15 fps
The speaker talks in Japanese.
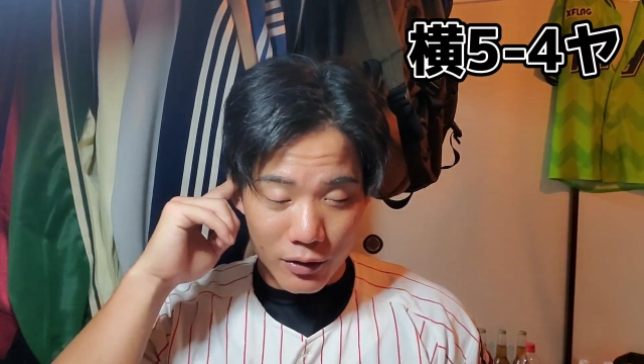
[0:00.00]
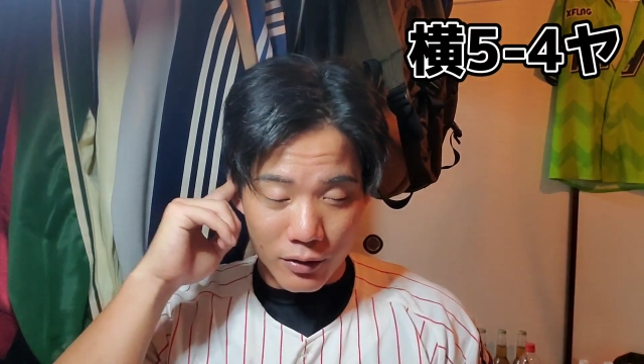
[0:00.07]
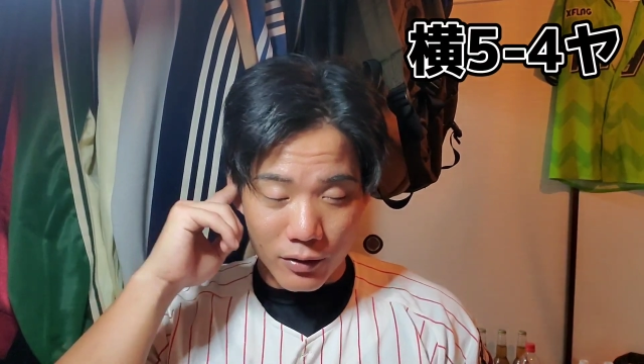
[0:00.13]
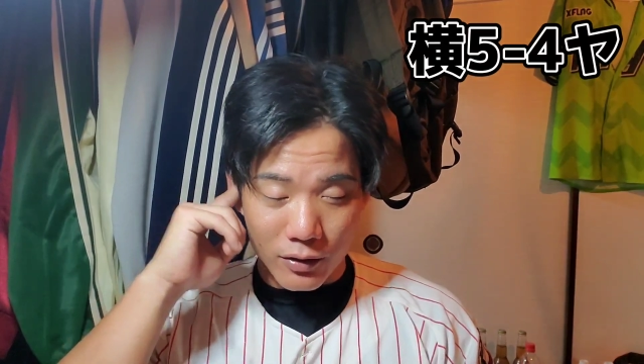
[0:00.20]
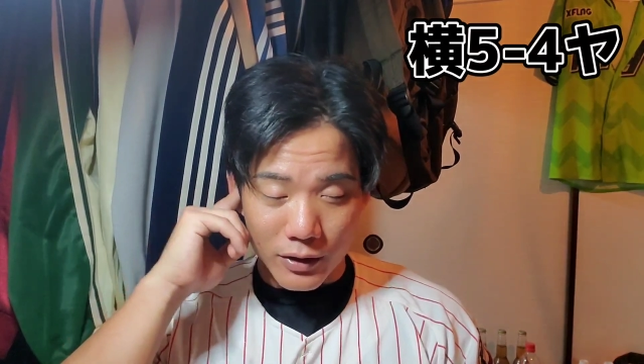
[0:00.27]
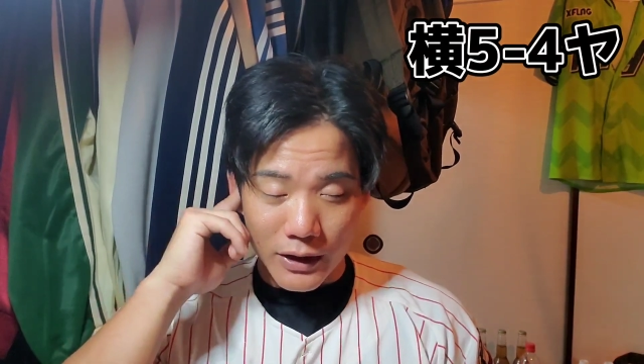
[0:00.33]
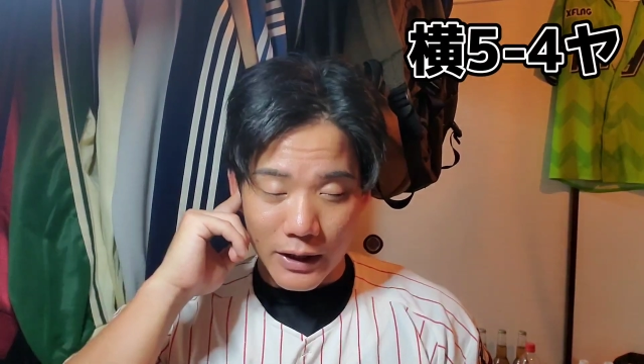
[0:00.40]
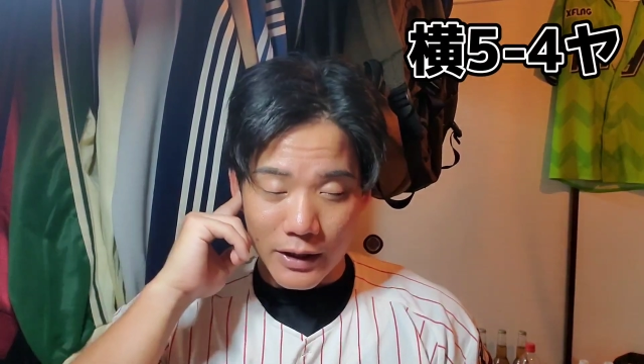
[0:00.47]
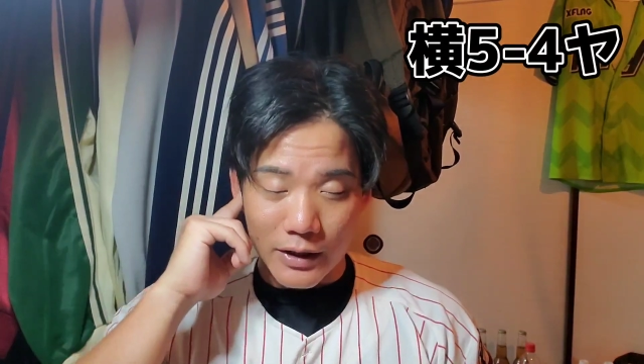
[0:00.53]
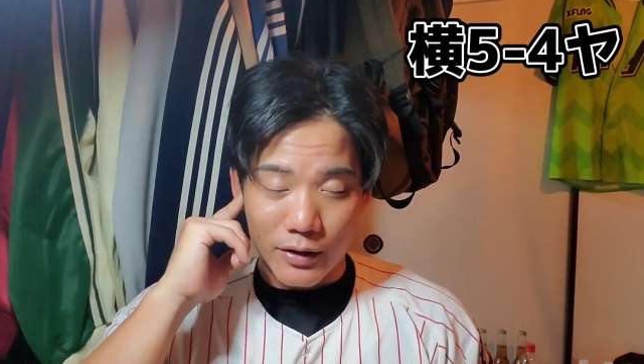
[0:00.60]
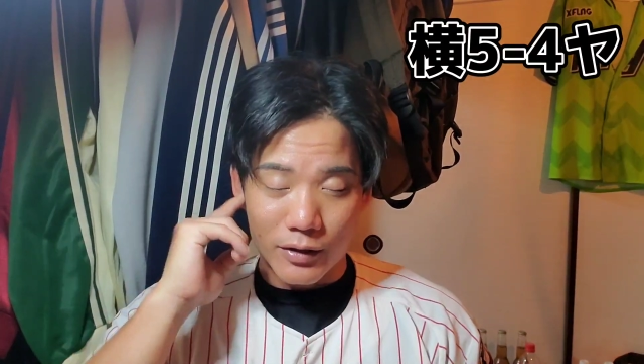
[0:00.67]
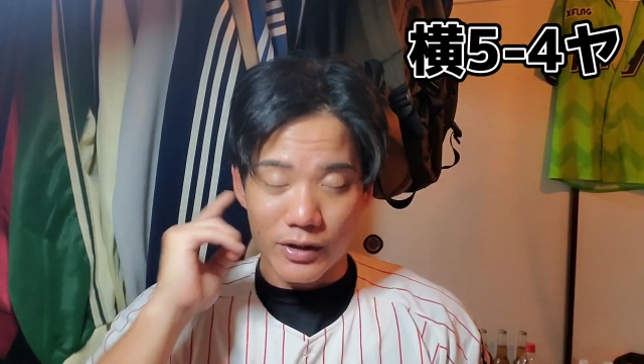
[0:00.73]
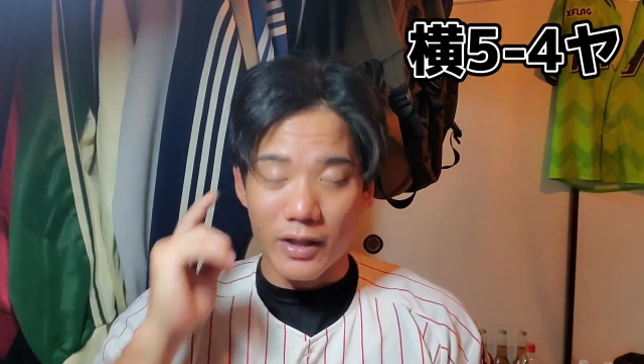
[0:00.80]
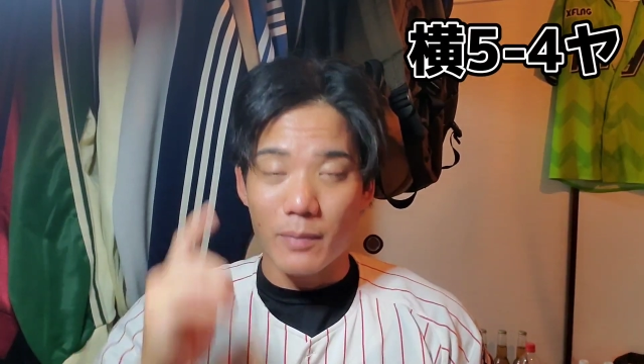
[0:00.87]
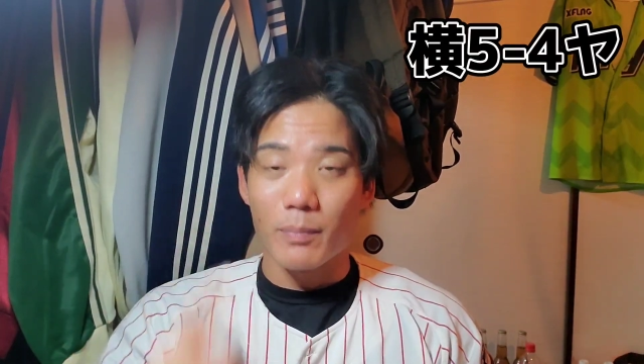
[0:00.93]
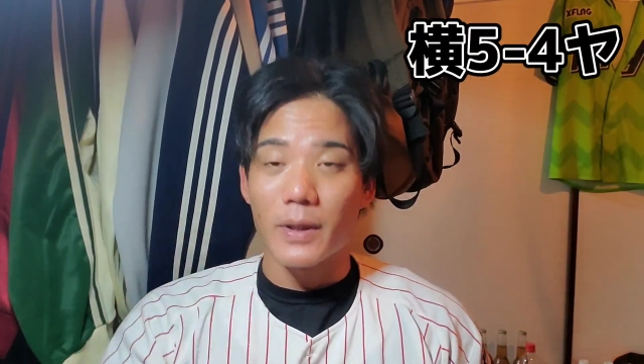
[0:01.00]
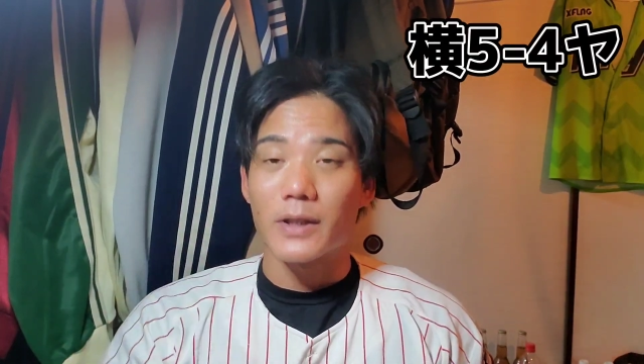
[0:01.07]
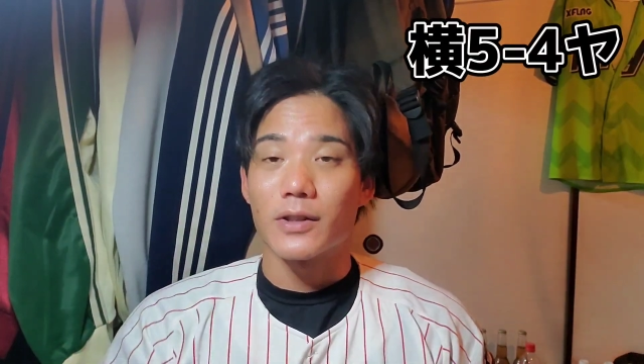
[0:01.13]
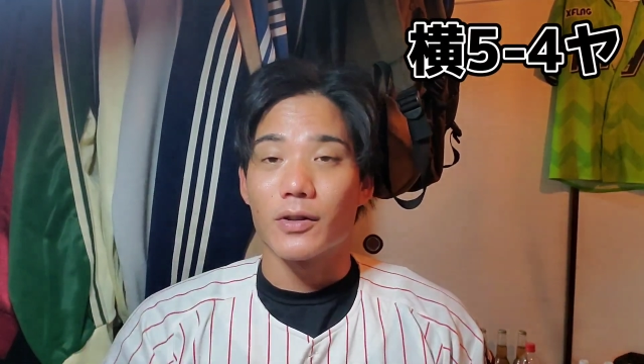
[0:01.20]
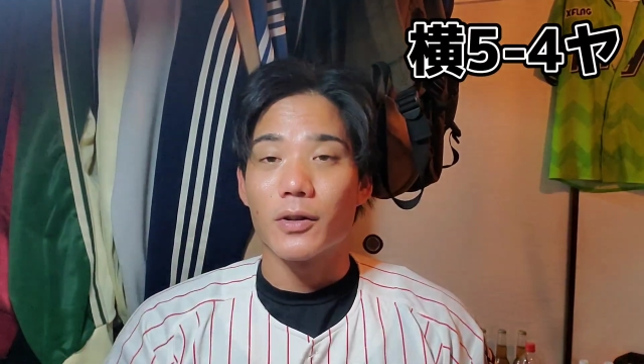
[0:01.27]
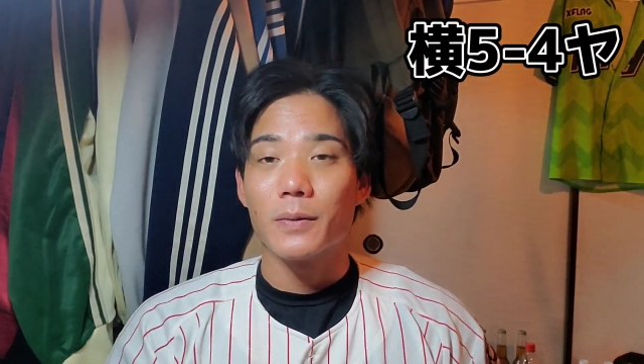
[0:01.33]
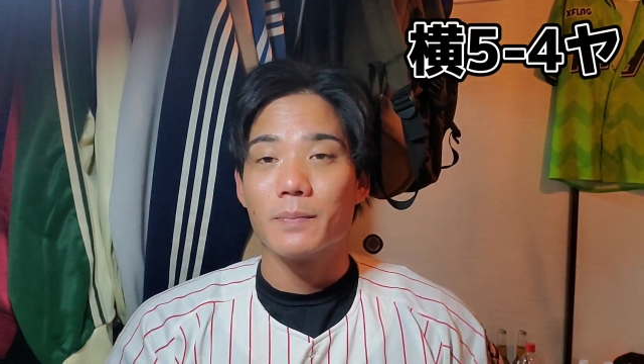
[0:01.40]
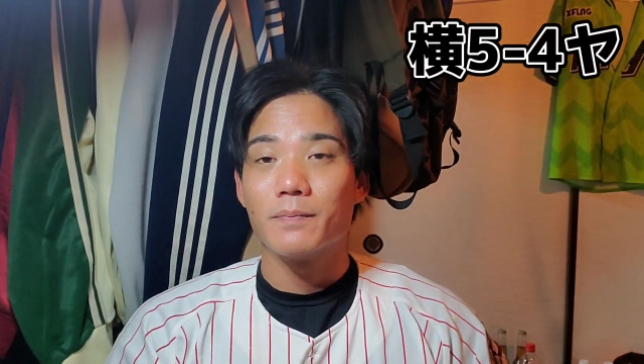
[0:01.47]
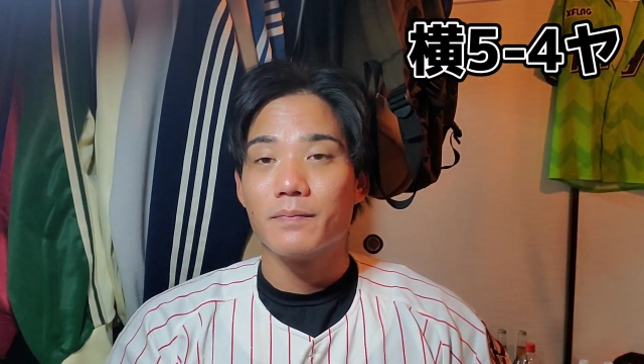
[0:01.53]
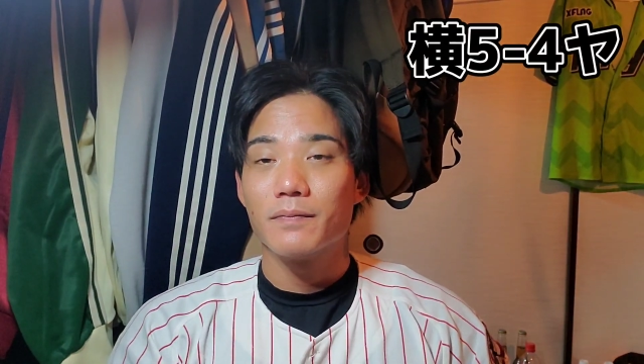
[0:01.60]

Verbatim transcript: ちょっと最近の先発の